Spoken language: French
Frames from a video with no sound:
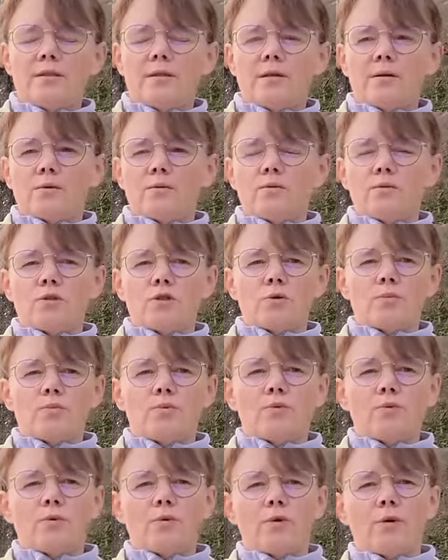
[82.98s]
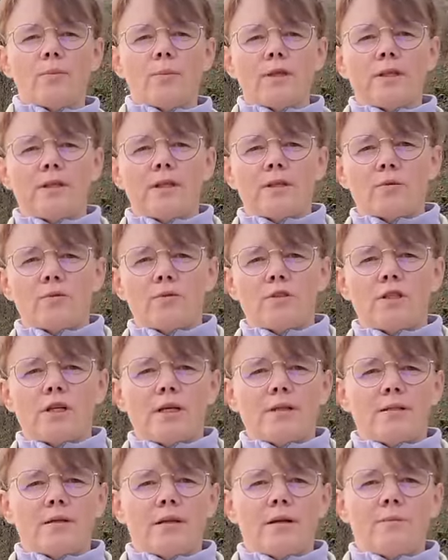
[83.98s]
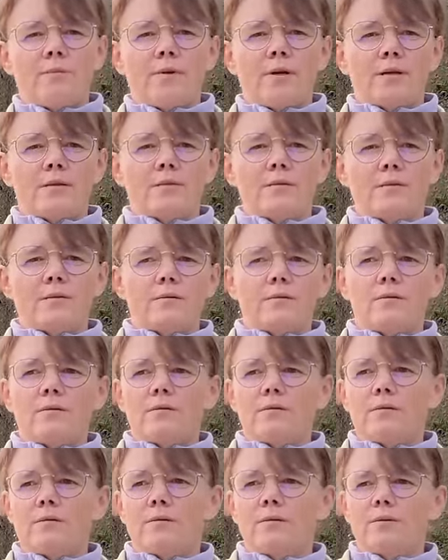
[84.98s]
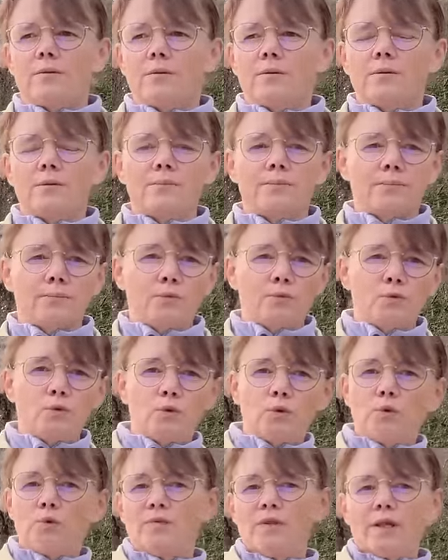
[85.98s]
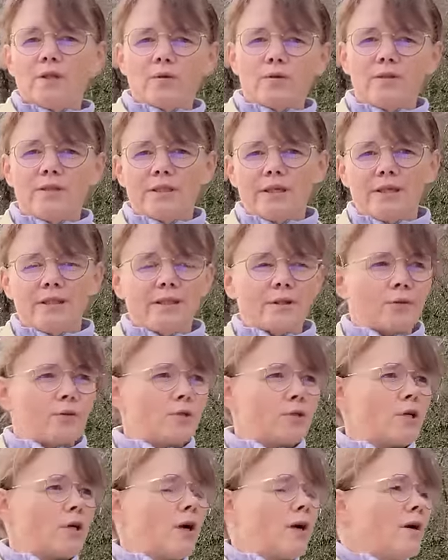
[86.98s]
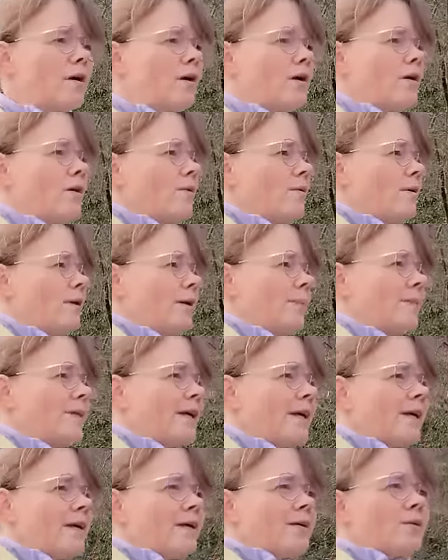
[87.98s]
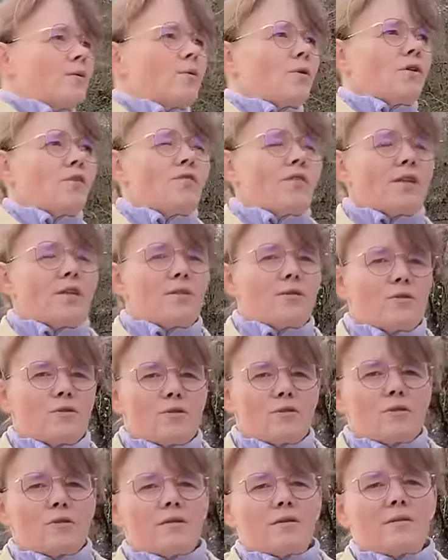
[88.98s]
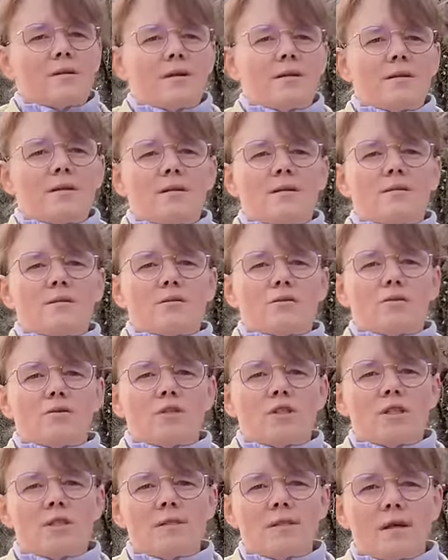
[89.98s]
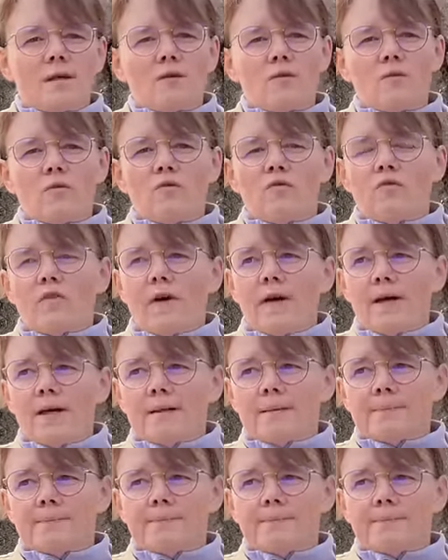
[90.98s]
des ruches pour remettre des ruchettes à la place où tu viens de retirer tes ruches. Voilà. Donc en fait, euh, cette année, ce que j'essaye de faire,